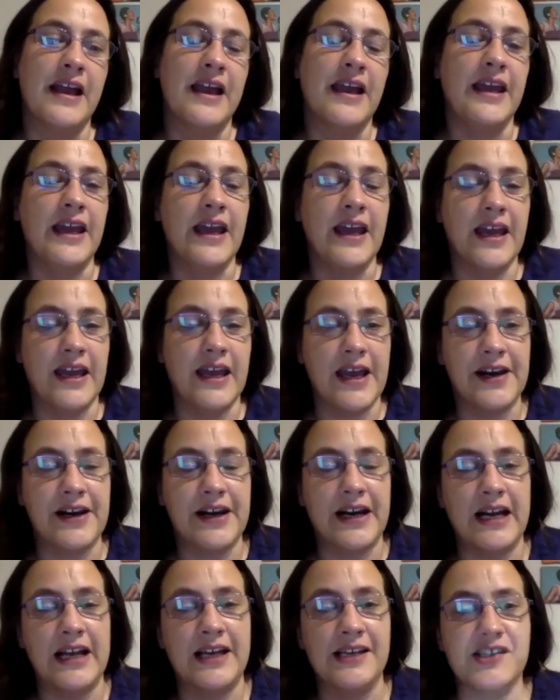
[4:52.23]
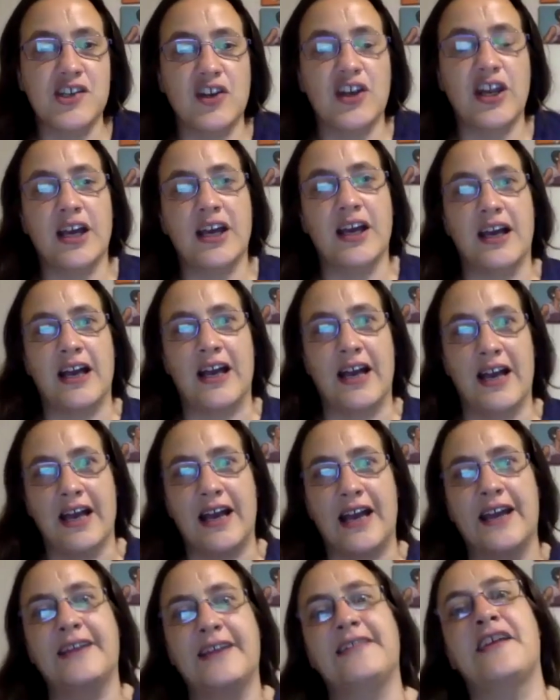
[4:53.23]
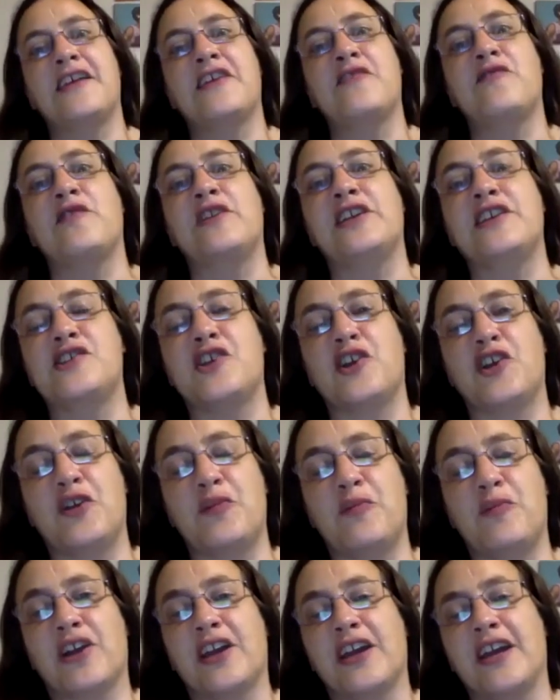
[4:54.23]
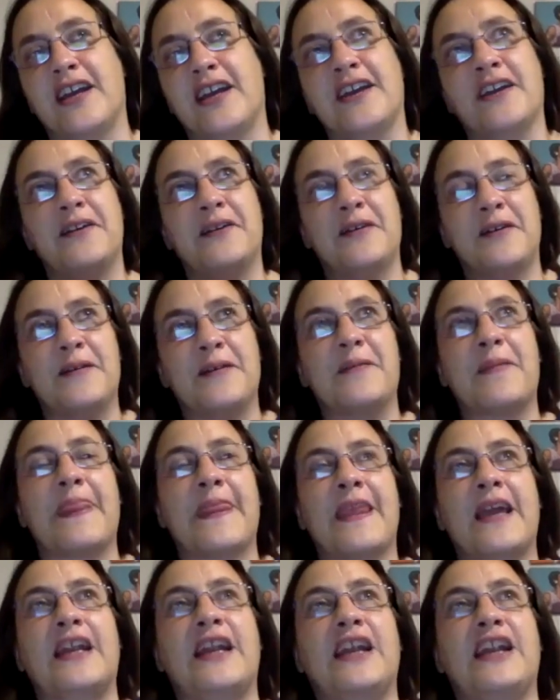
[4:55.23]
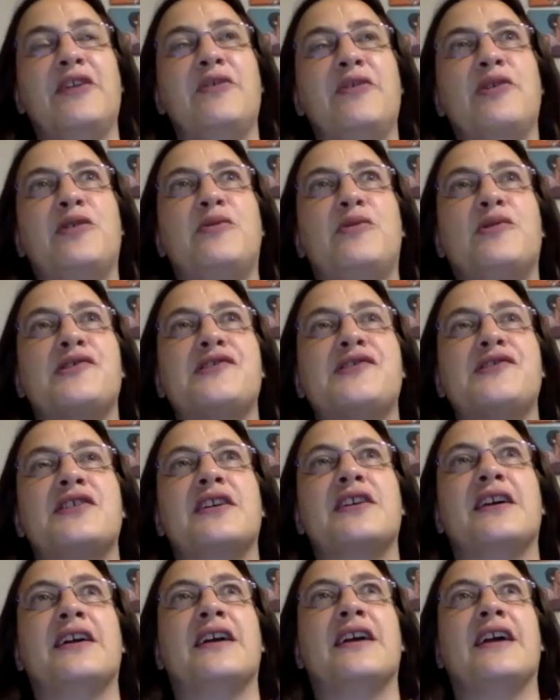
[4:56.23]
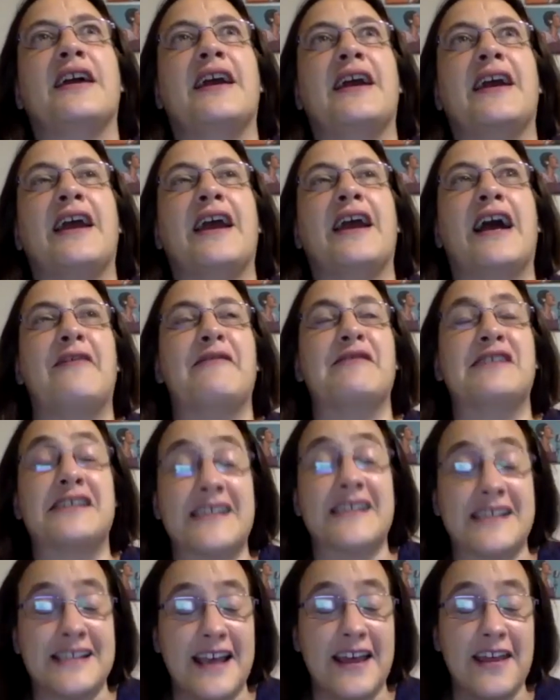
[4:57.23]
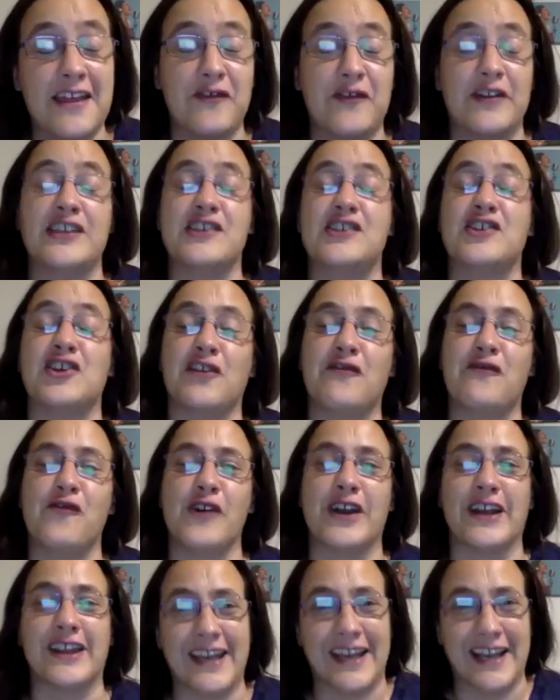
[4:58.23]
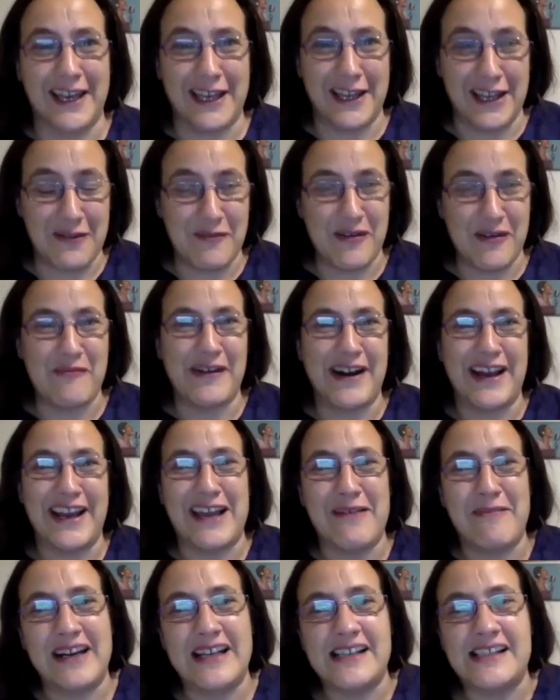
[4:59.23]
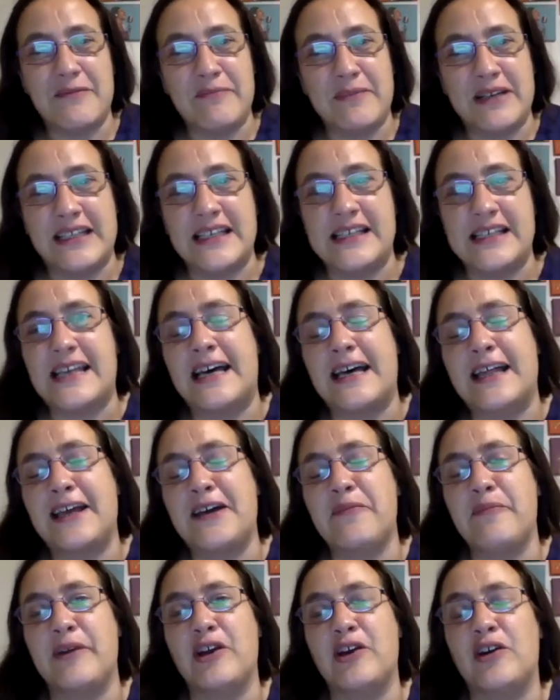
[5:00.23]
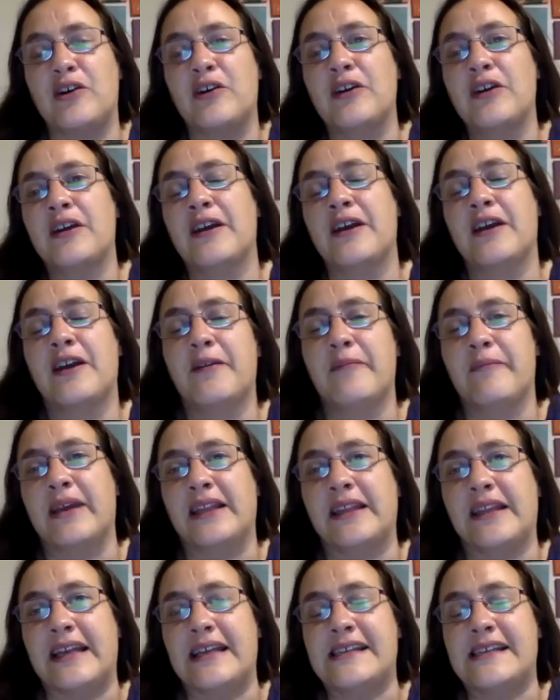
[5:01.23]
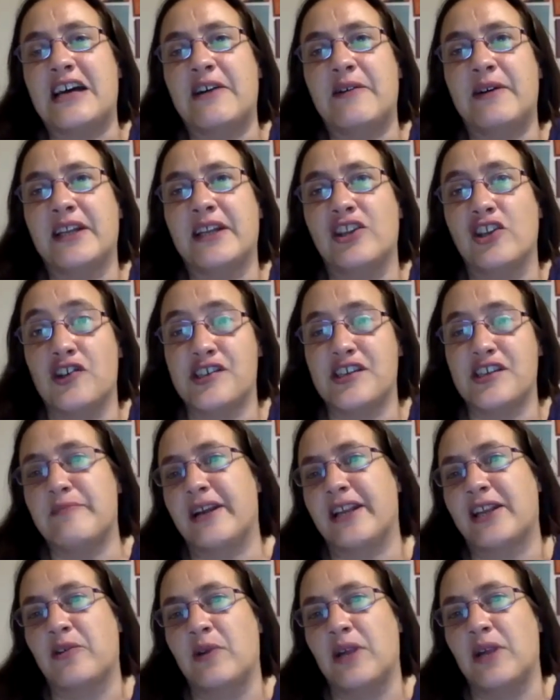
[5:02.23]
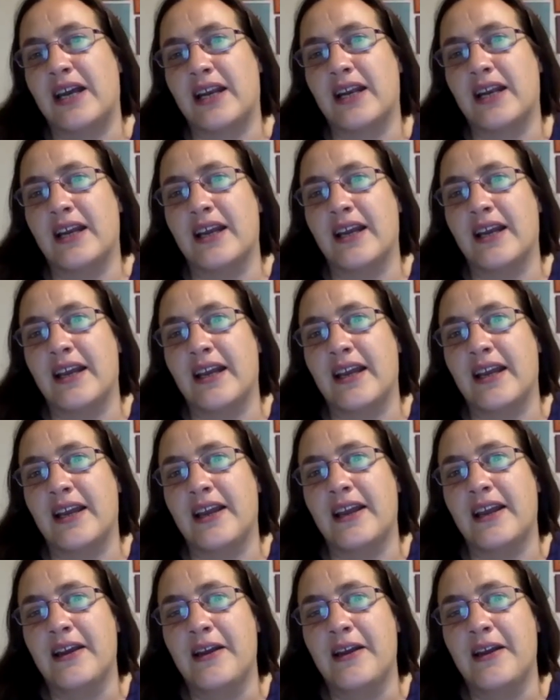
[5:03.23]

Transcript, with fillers: Y, en relación a, estas definiciones, porque en el libro vos eh, a veces haces definiciones fuertes que después por ahí aparecen matizadas, pero me interesaban dos en particular. Eh,